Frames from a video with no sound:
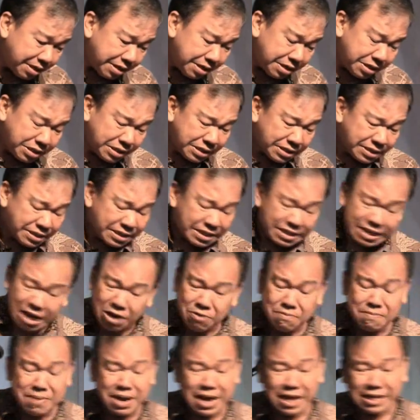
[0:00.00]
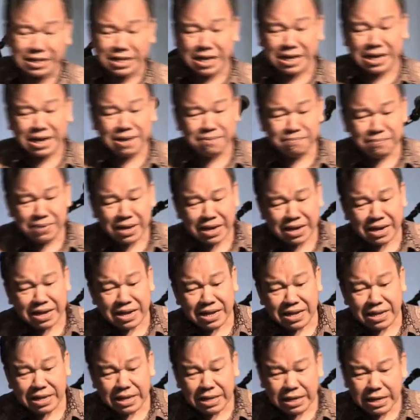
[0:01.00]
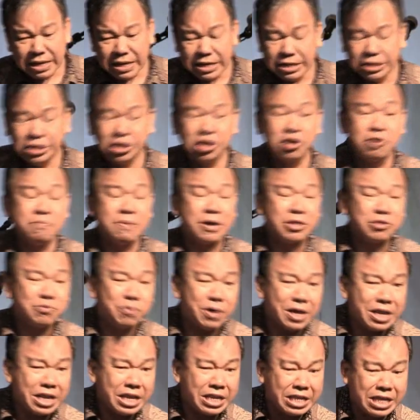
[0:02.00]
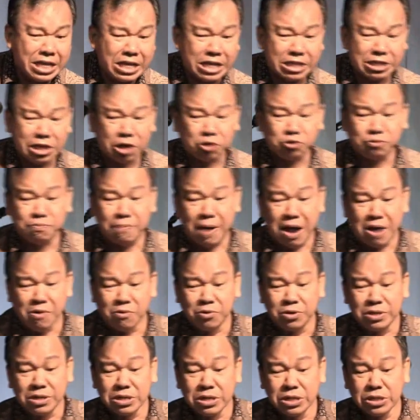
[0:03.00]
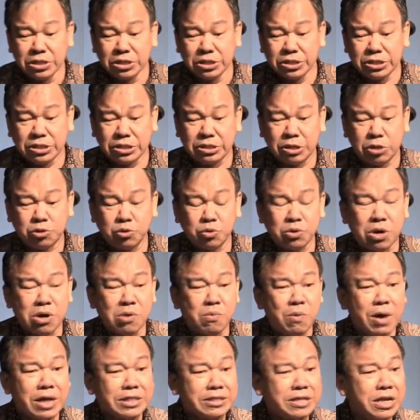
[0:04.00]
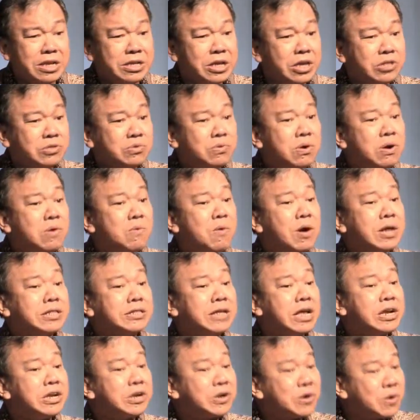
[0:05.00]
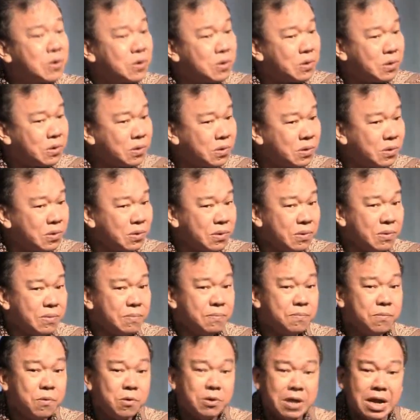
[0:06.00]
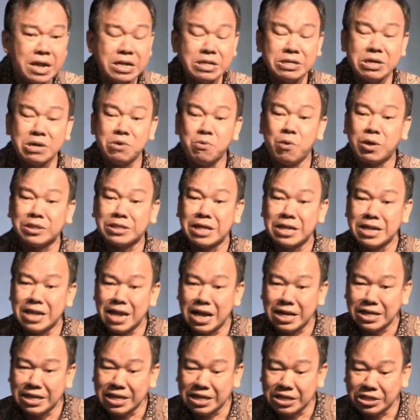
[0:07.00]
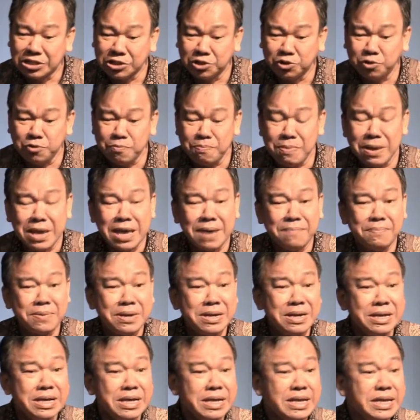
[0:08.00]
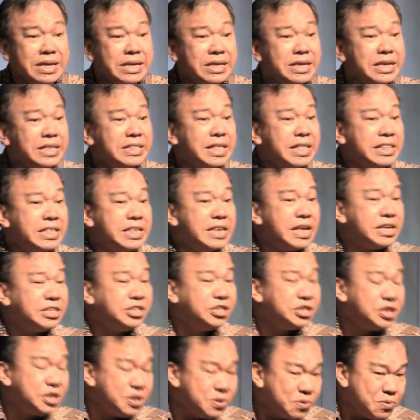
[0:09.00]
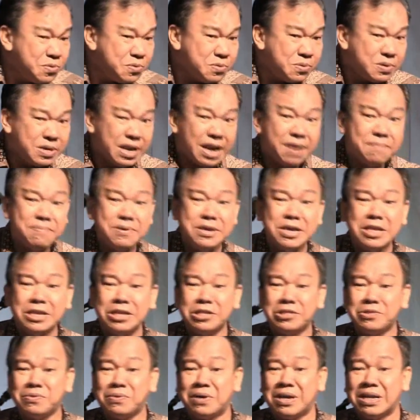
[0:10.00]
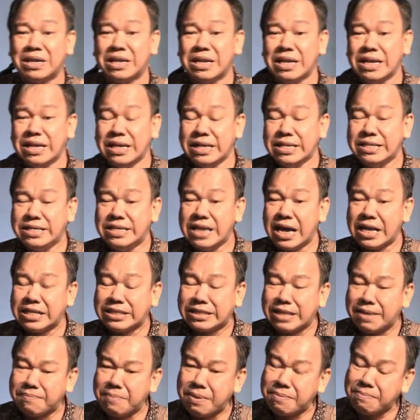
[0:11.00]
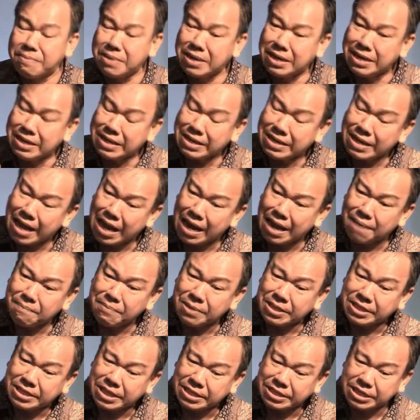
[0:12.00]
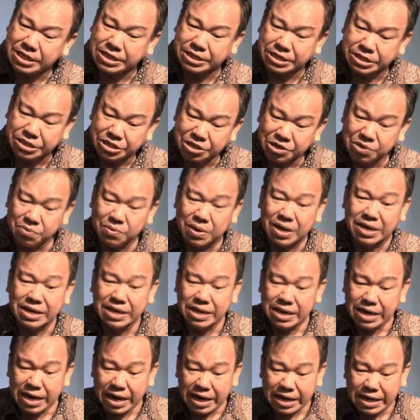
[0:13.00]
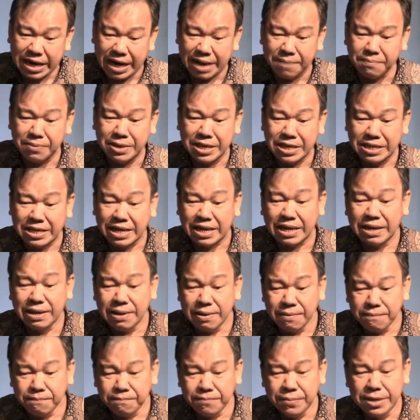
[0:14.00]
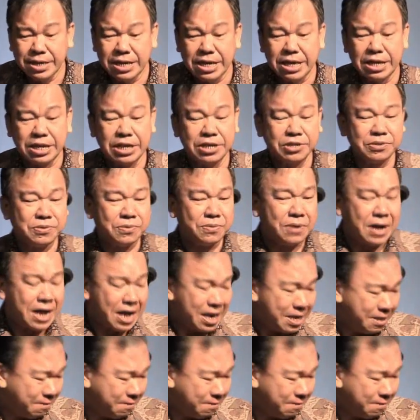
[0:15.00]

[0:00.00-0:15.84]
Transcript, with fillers: Selalu mengatakan biarlah di rumah Tuhan ini kita harus bangun sesuatu kekuatan yaitu kekuatan roh, bukan kekuatan daging. Supaya apa? Kita tidak jenuh dalam mengiring Tuhan. Jangan sampai mengalami titik kejenuhan dalam kita mengiring Tuhan.